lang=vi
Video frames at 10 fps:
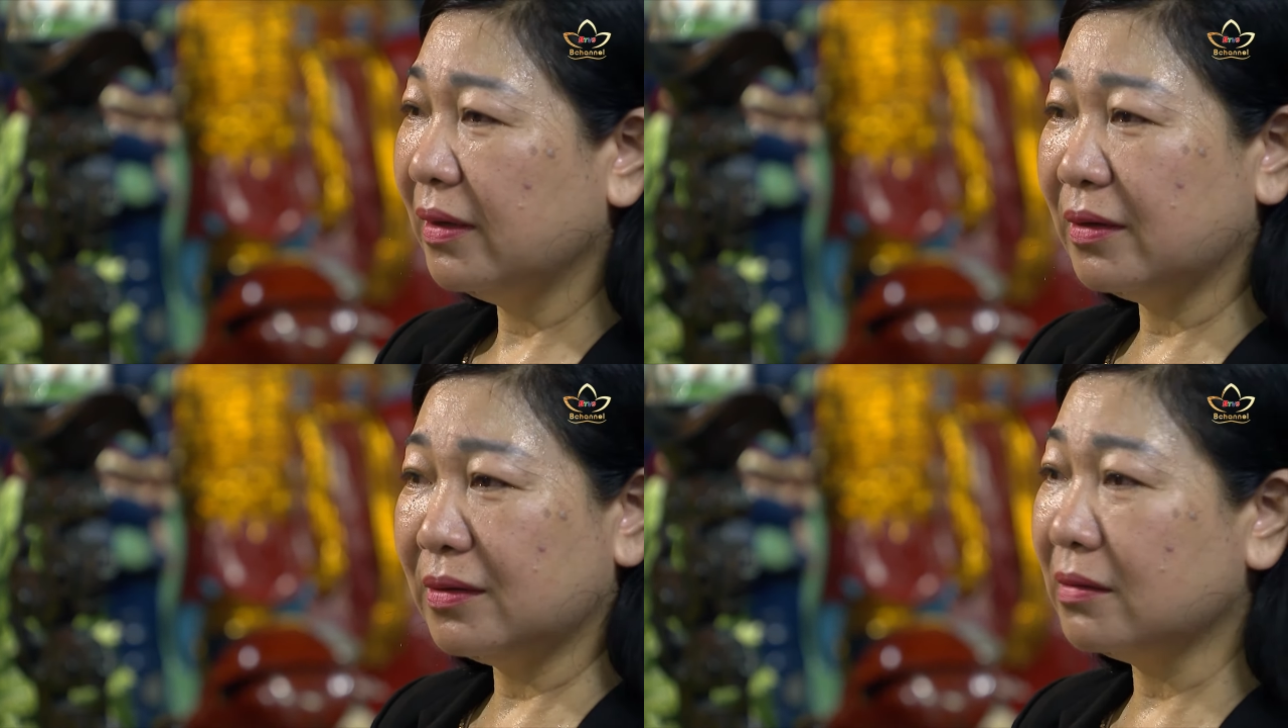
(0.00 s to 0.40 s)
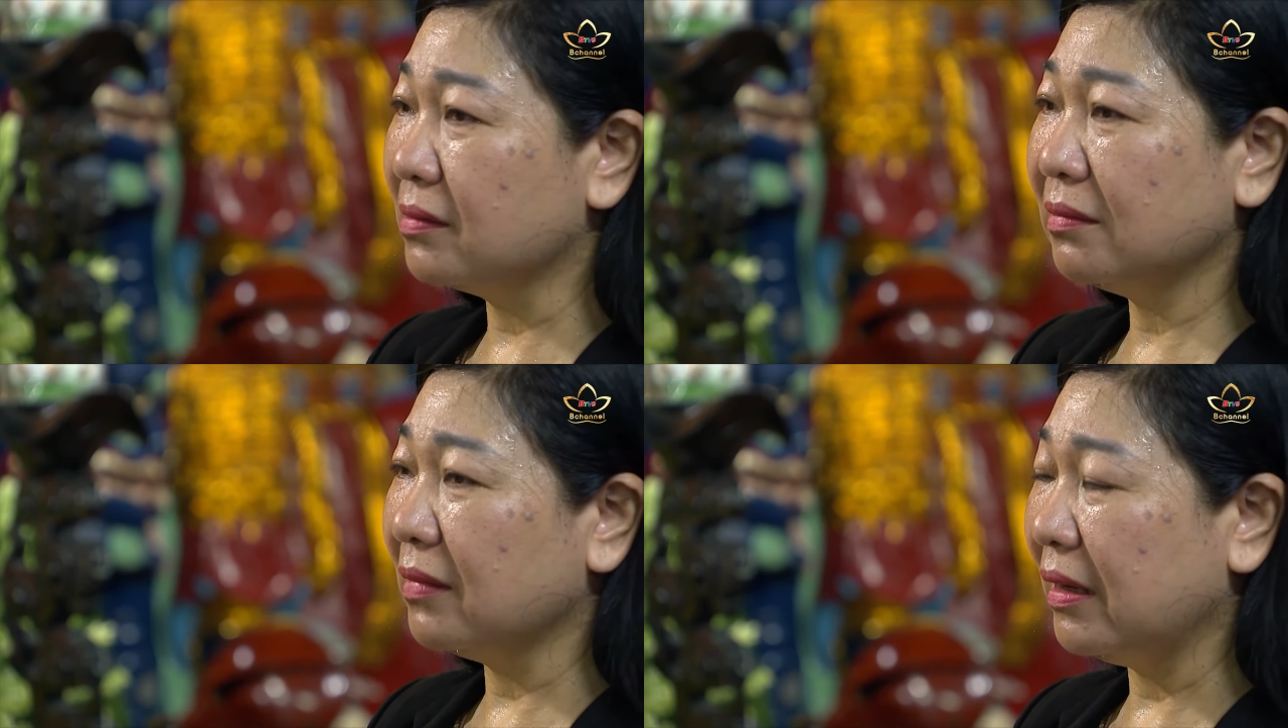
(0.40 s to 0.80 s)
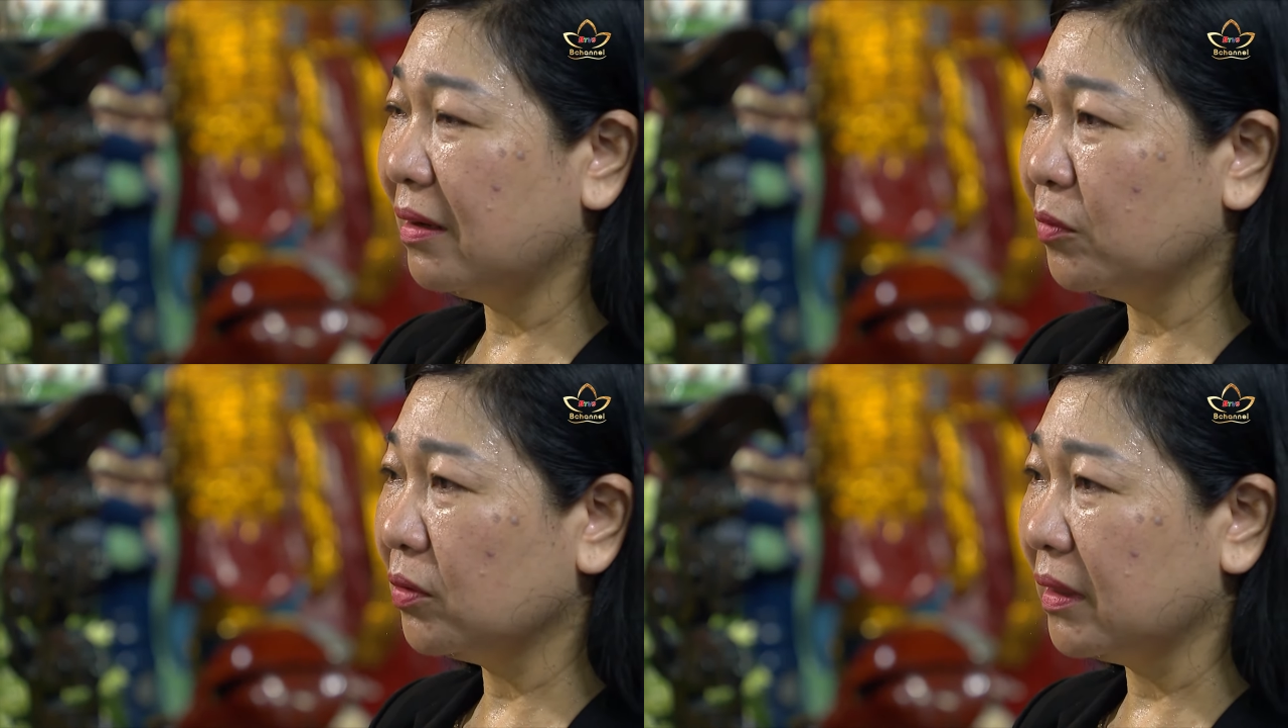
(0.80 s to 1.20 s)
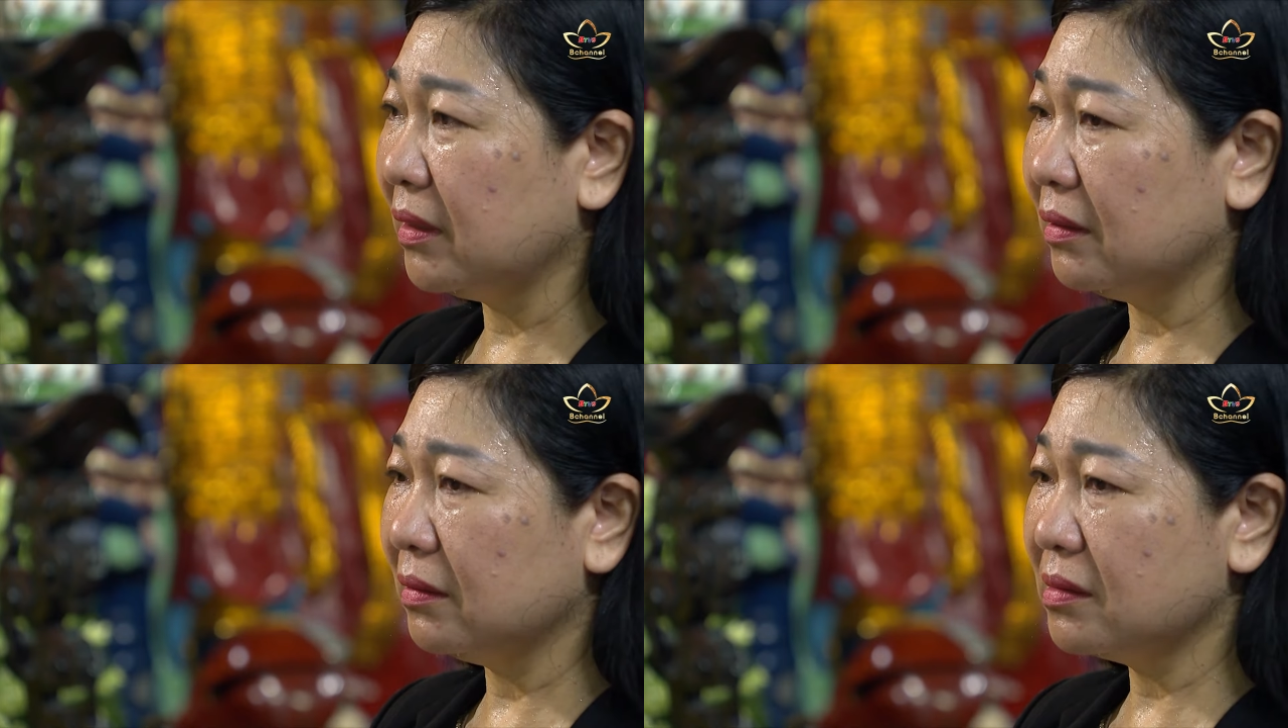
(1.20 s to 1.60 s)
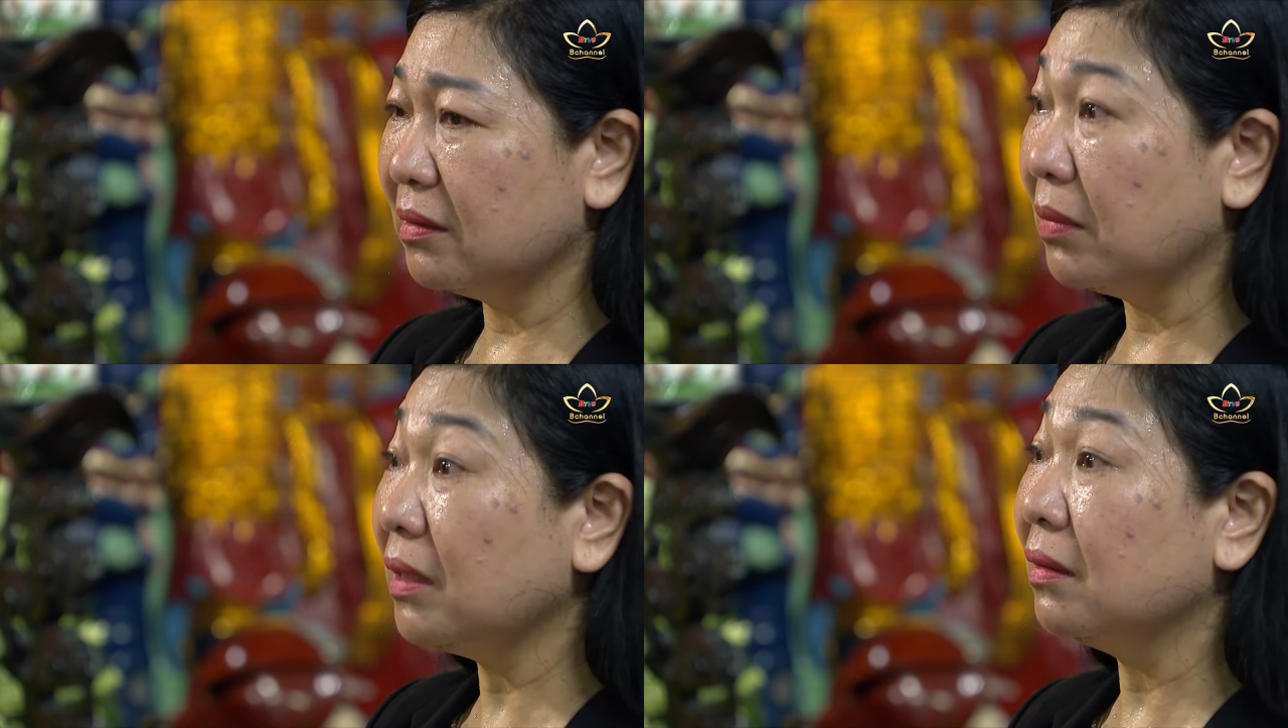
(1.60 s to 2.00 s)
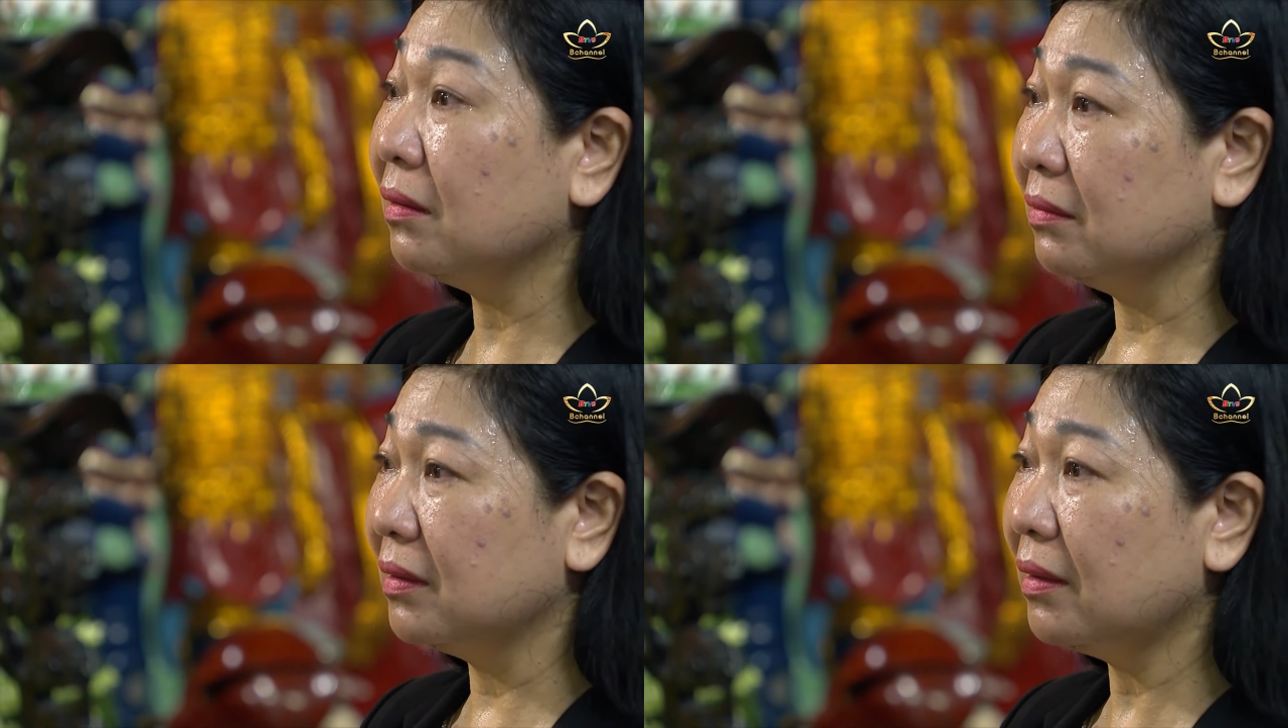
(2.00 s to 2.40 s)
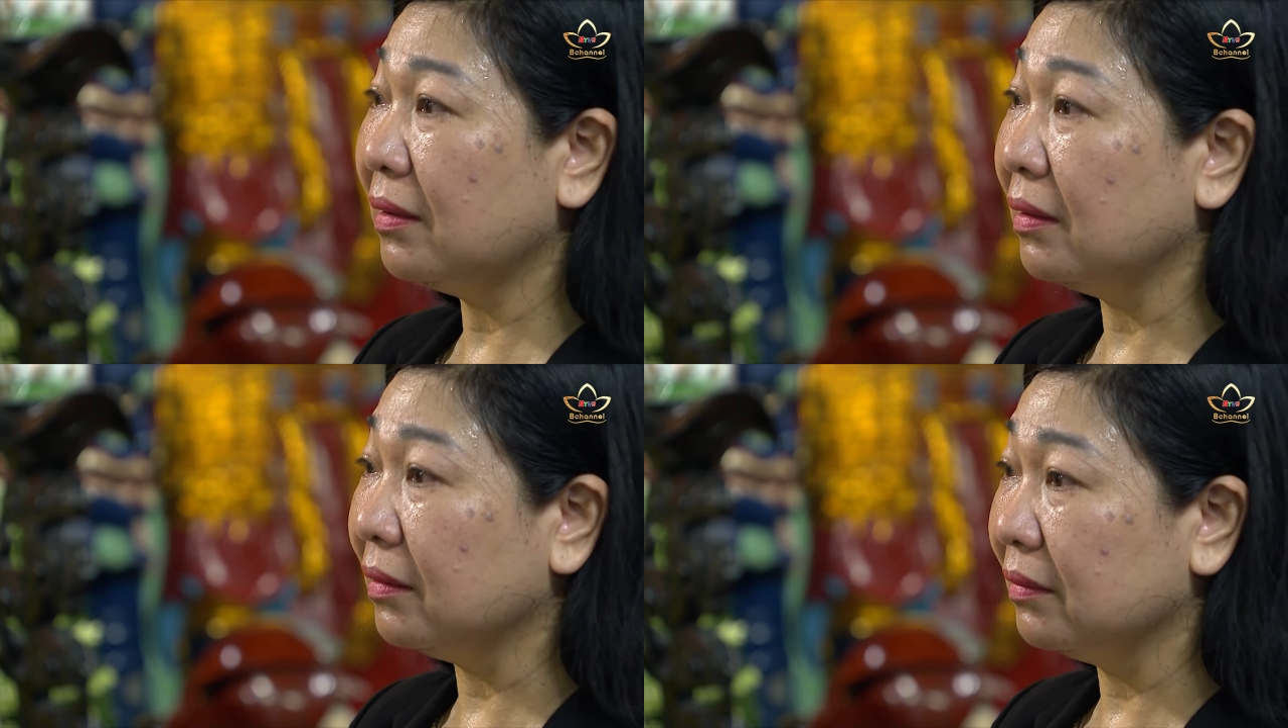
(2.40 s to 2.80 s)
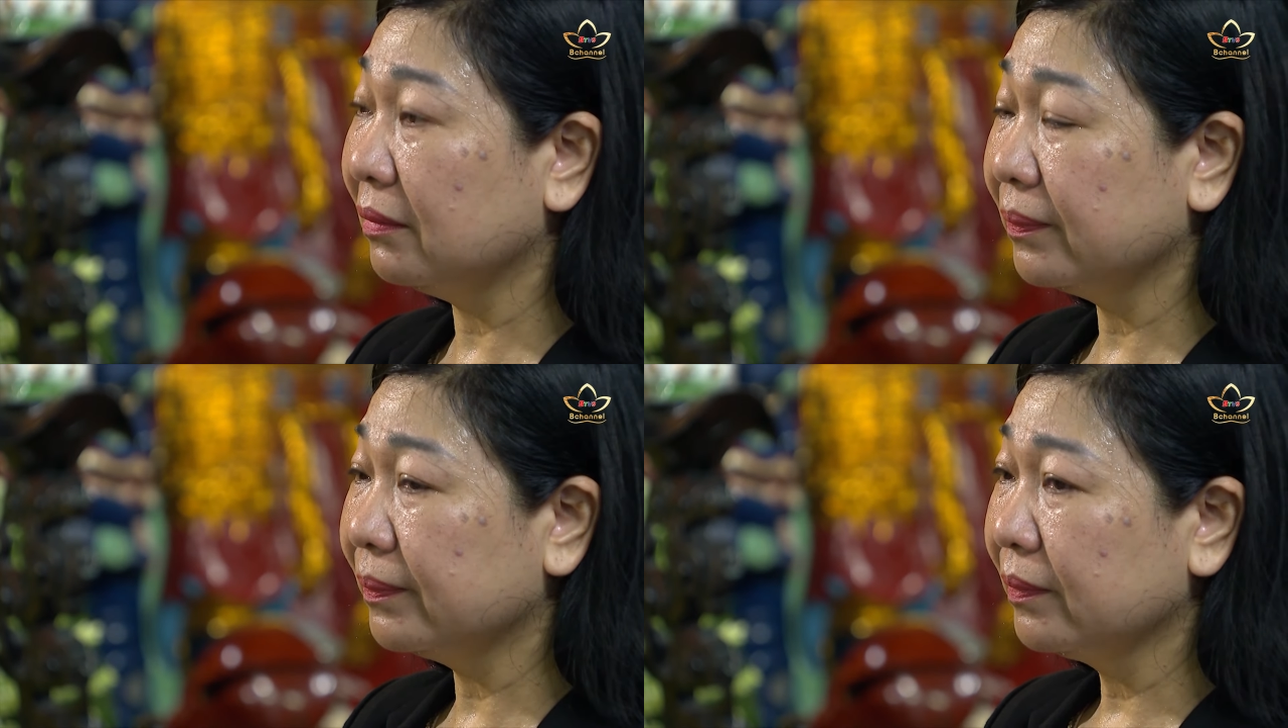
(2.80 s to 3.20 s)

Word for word: Thì thực sự đấy là một cái sự bất ngờ rất là lớn.